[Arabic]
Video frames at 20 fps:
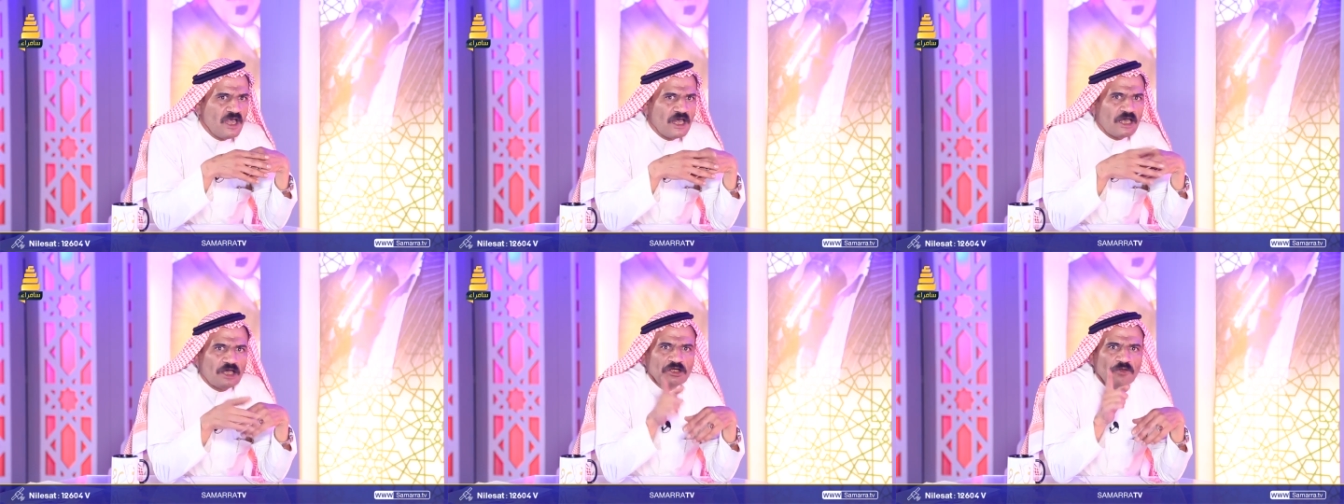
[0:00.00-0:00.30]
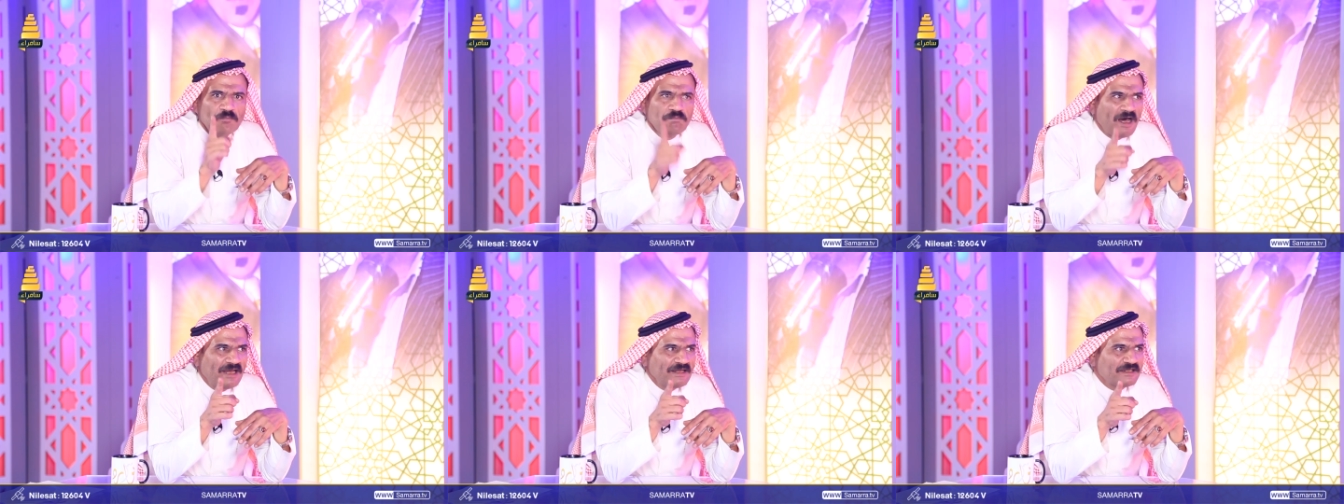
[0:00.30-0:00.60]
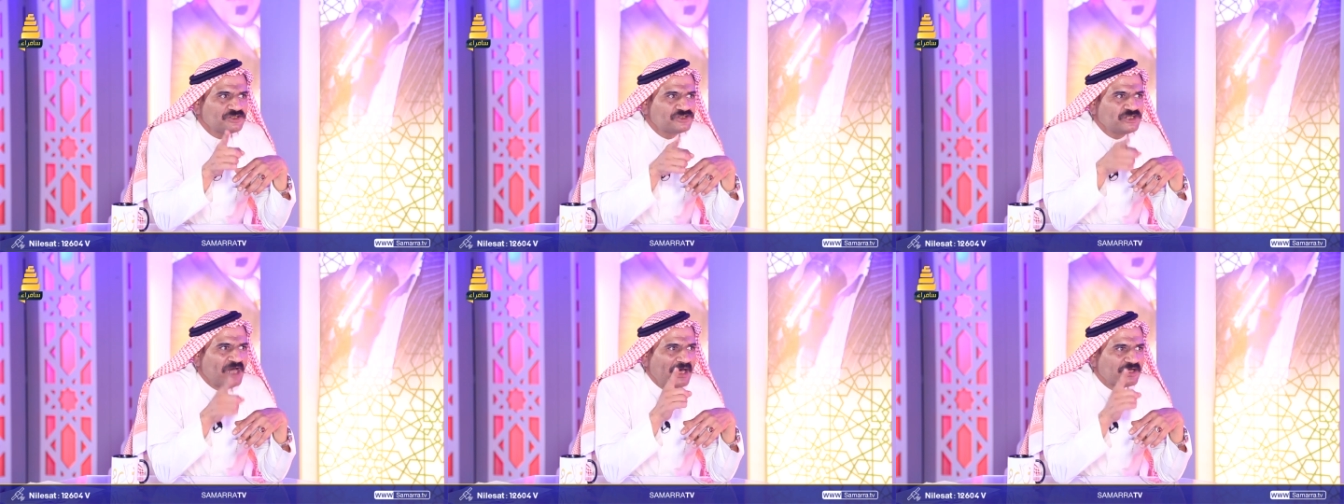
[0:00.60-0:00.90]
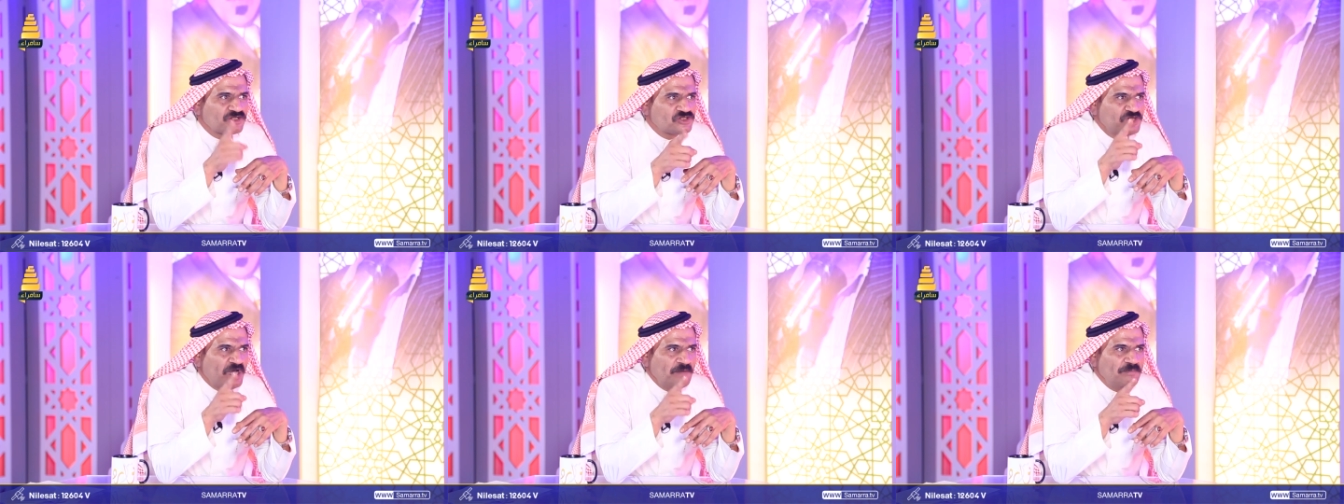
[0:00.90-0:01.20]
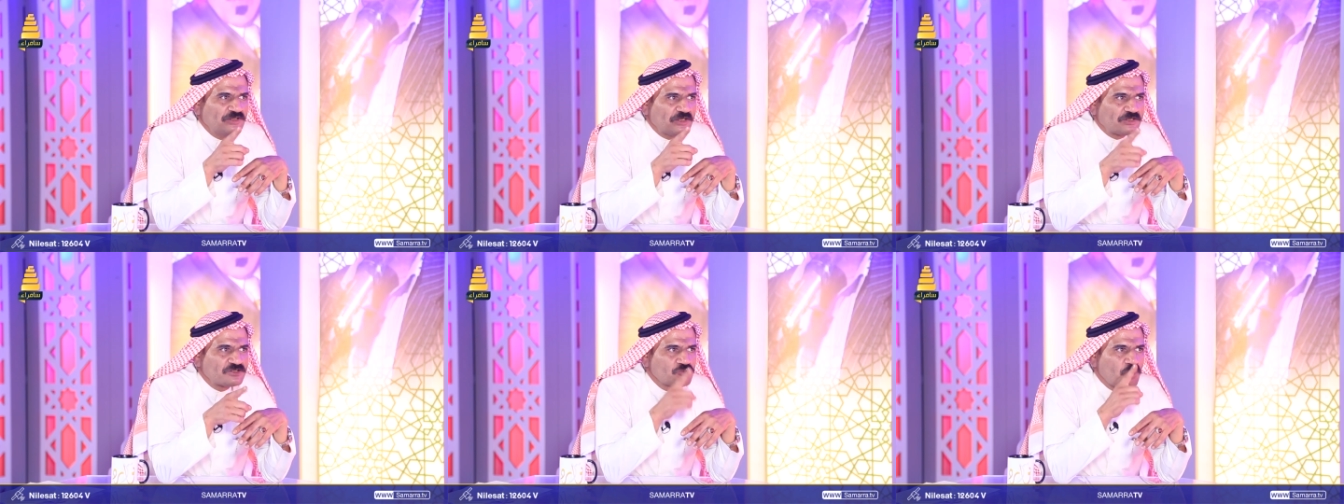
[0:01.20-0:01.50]
خلي ببالك الشاعر
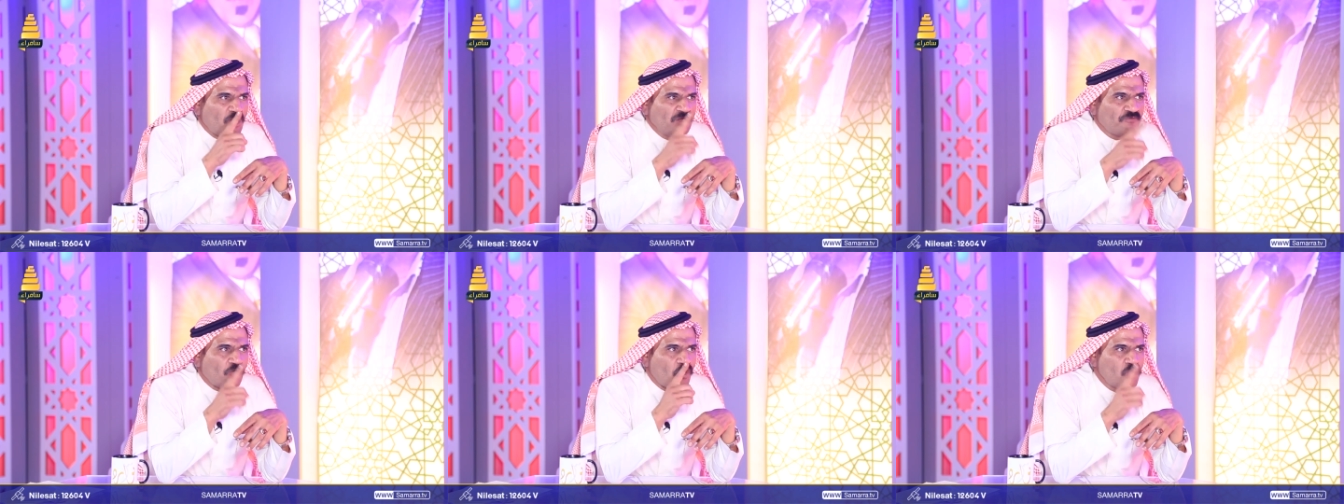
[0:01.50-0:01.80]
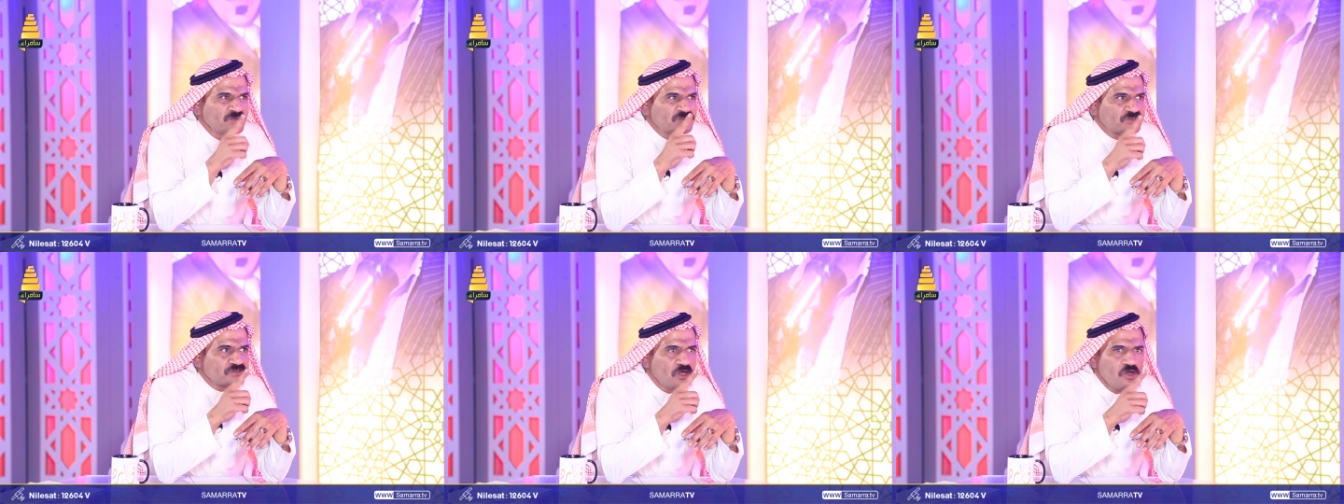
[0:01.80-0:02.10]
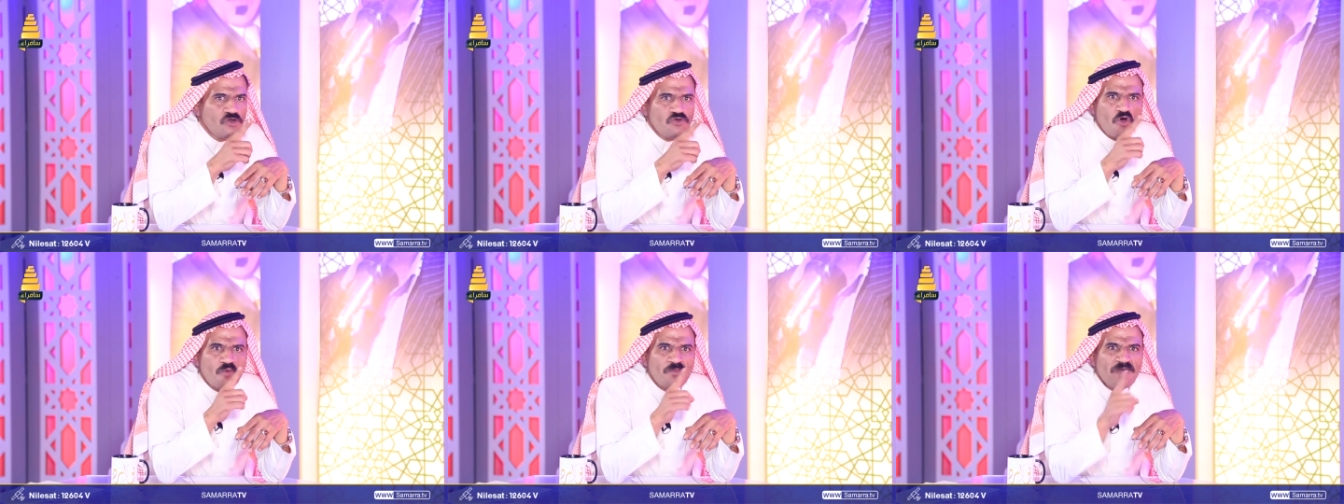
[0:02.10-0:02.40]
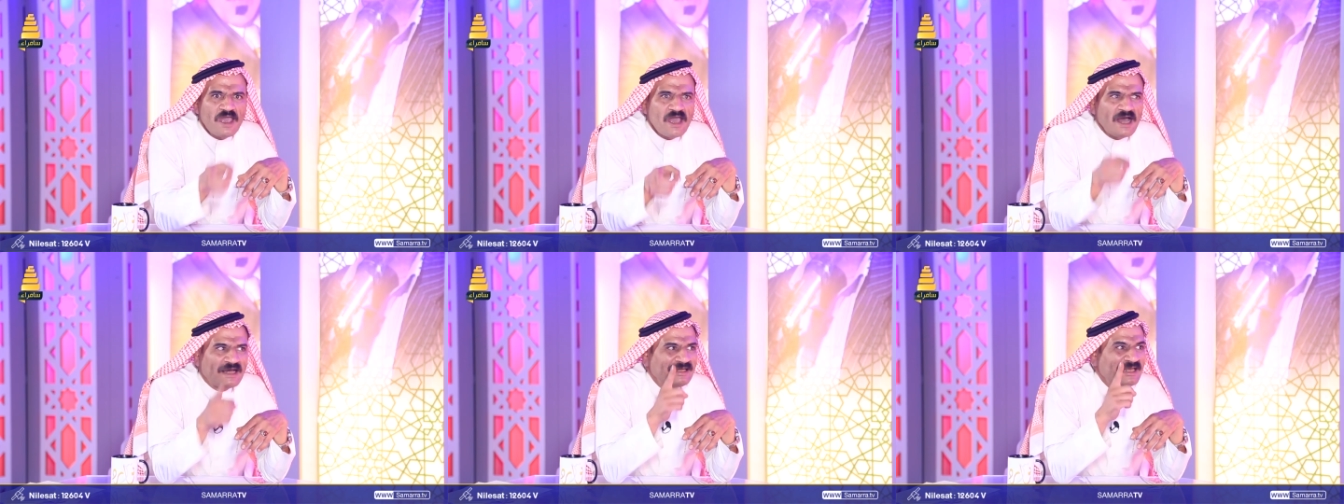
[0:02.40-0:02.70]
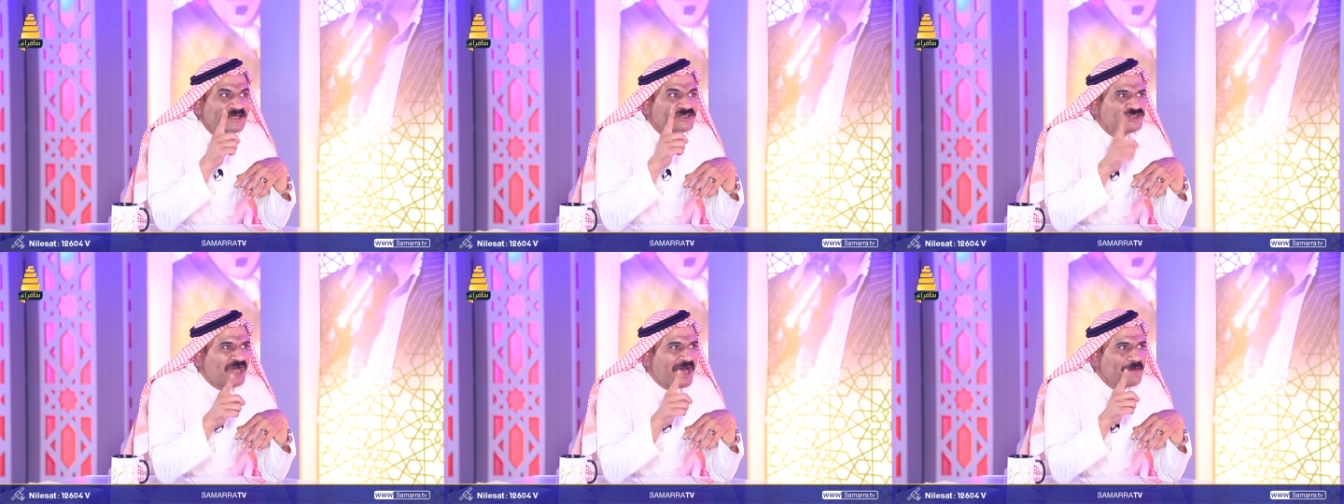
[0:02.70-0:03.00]
الشعبي ترى سوالفه خبز يوميا
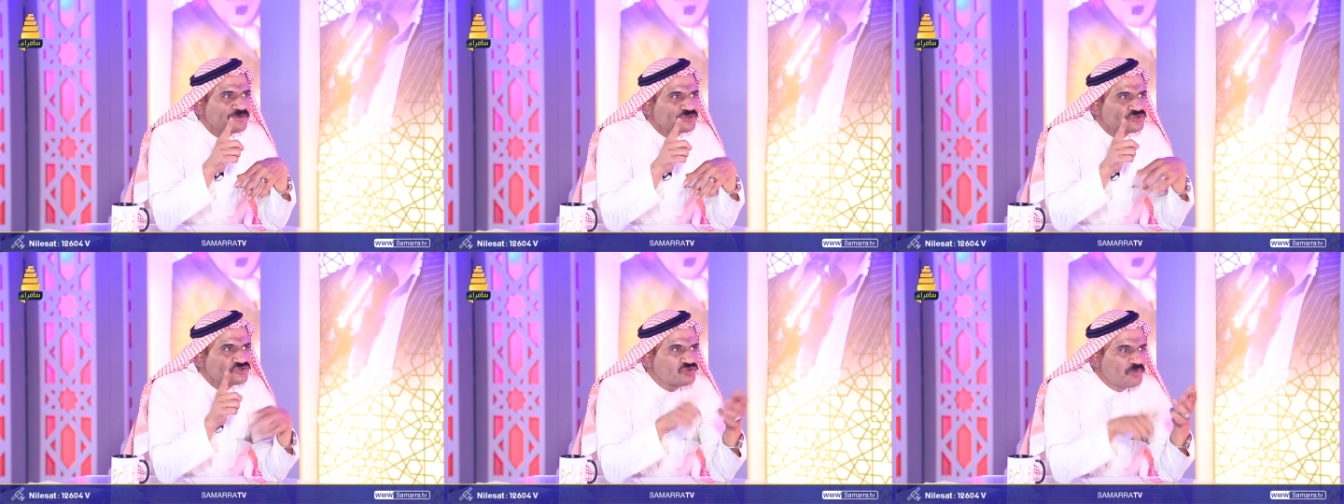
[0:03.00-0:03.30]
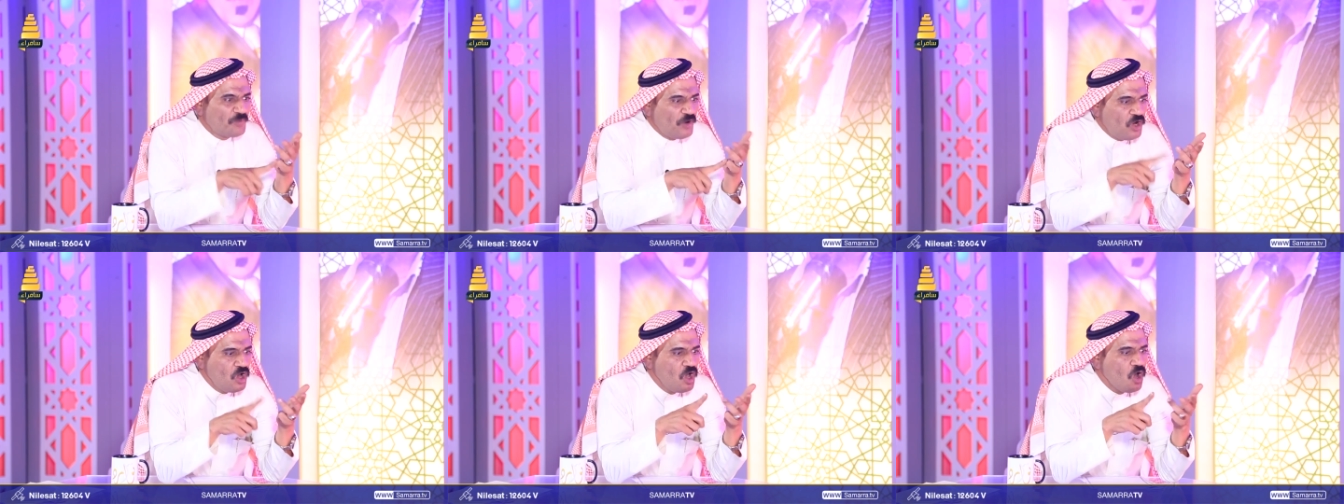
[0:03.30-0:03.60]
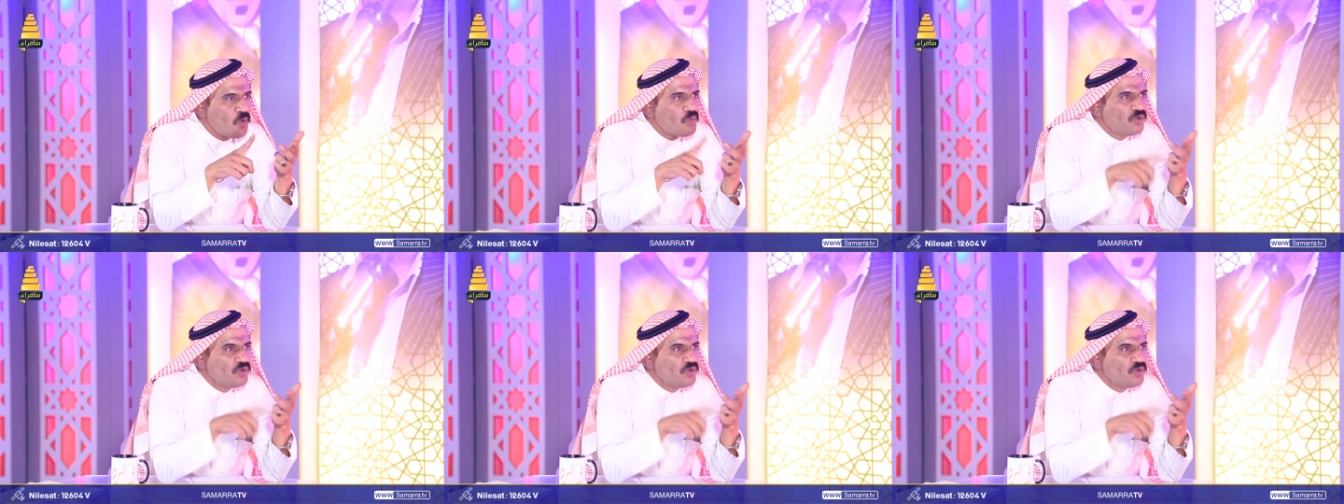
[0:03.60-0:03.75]
ياكلها الشعب الصبح